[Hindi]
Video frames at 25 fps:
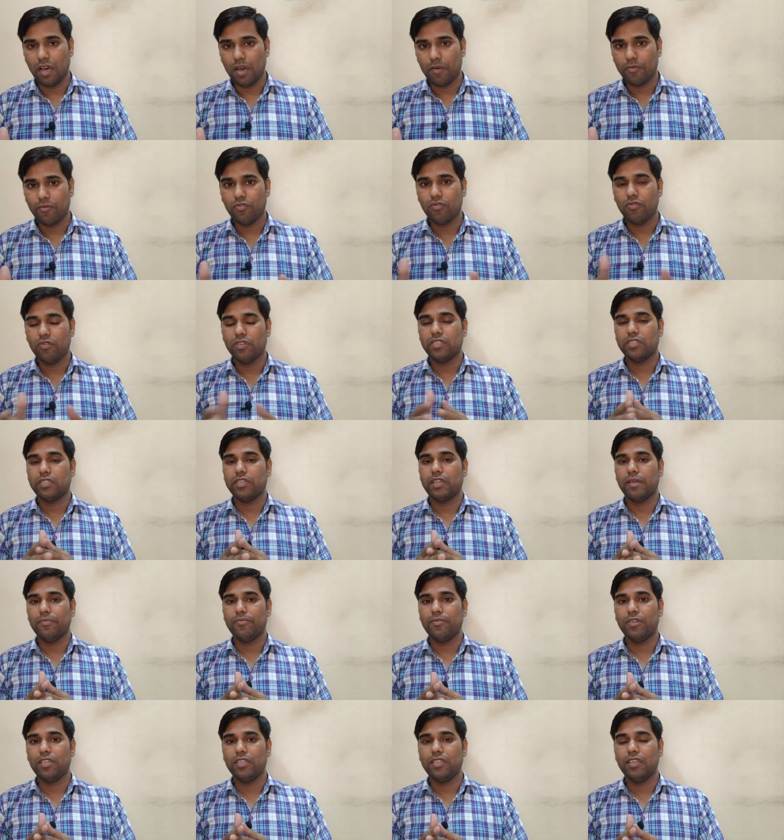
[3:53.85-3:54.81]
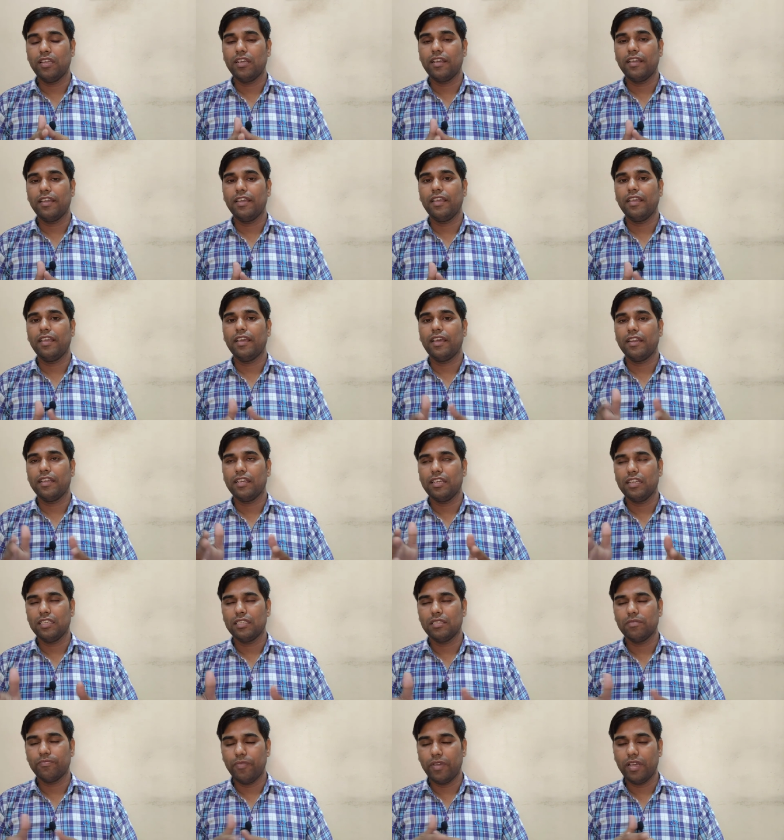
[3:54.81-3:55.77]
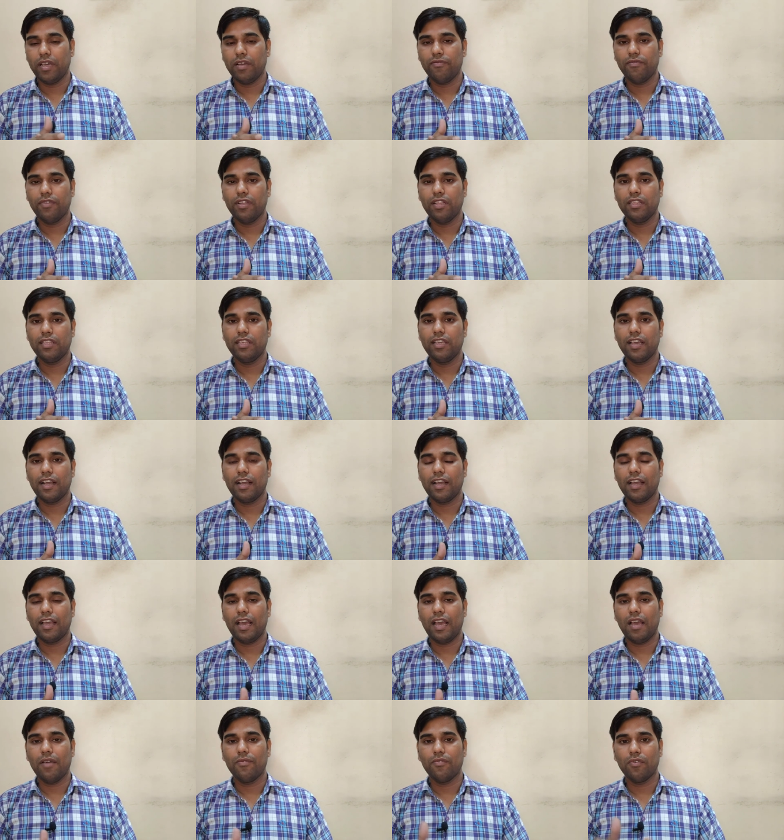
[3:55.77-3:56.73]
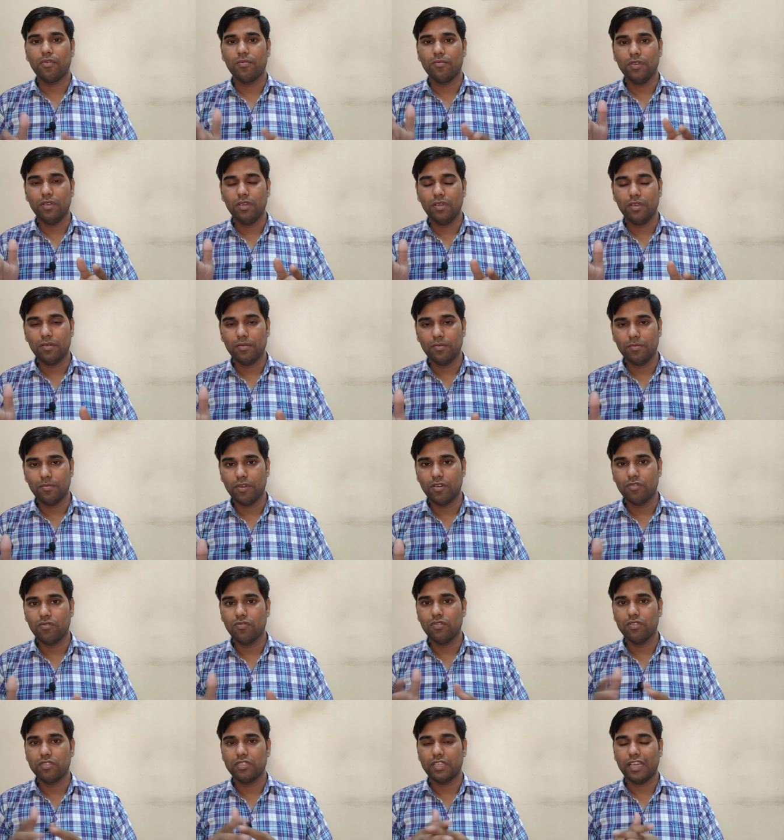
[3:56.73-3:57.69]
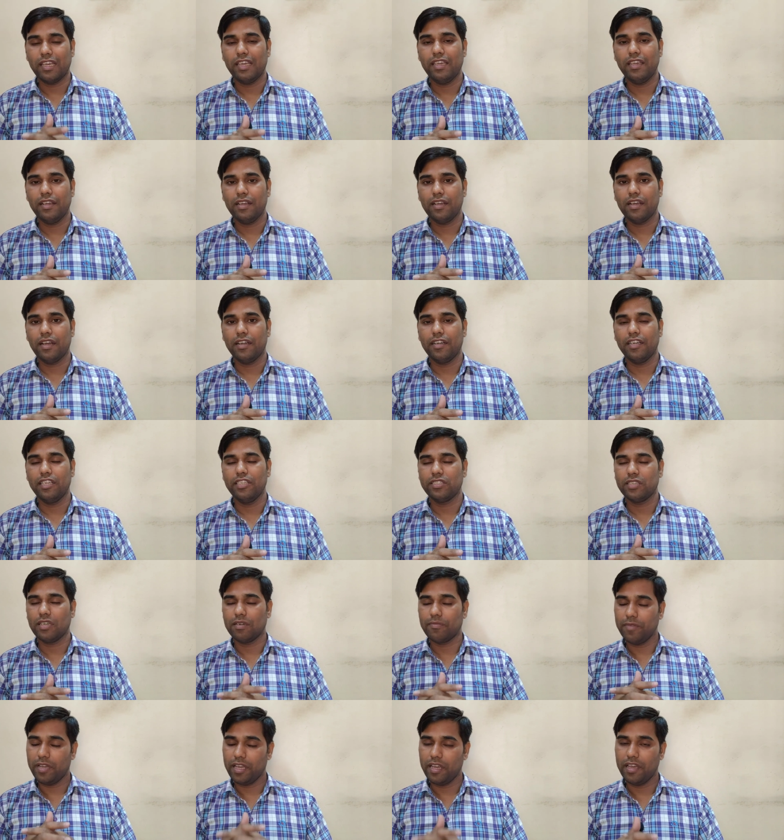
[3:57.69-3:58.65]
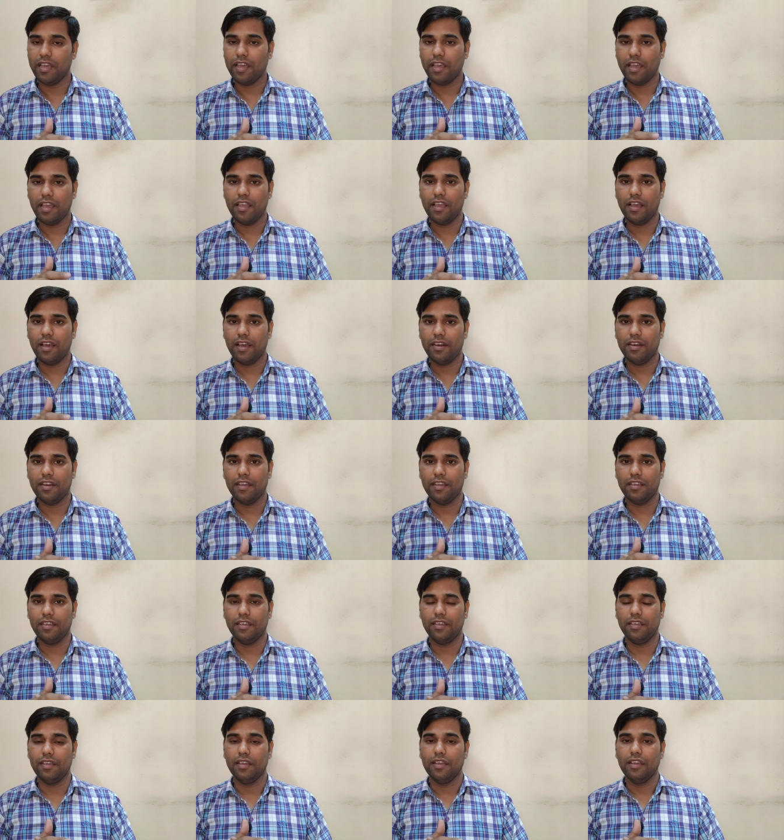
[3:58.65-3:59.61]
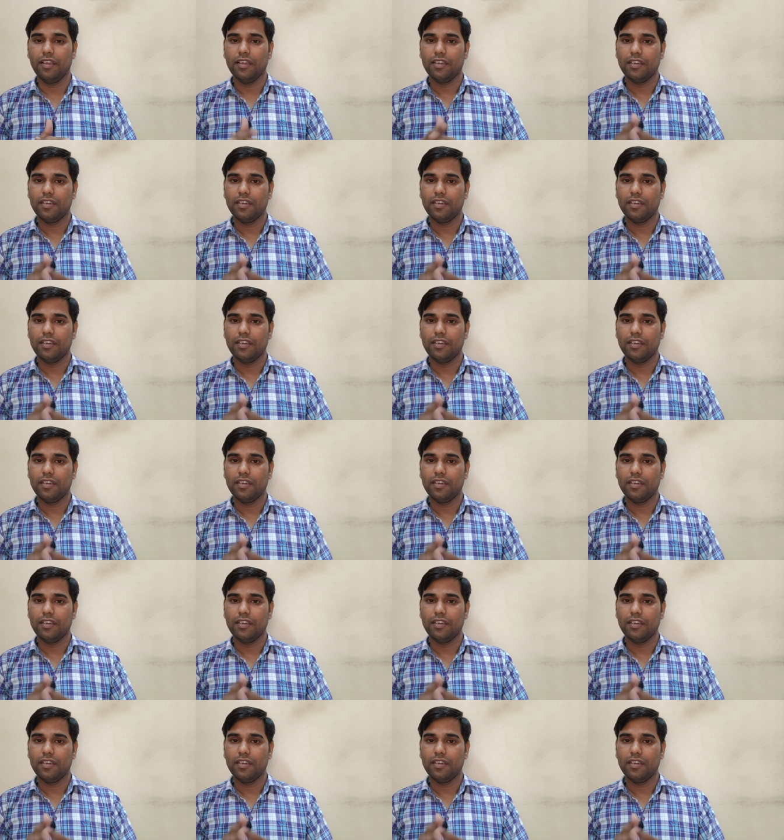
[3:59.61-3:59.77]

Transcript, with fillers: हमको स्टेपनी दी गई है यानी कि स्पेयर व्हील दिया गया है वो भी बिल्कुल सही कंडीशन में है या नहीं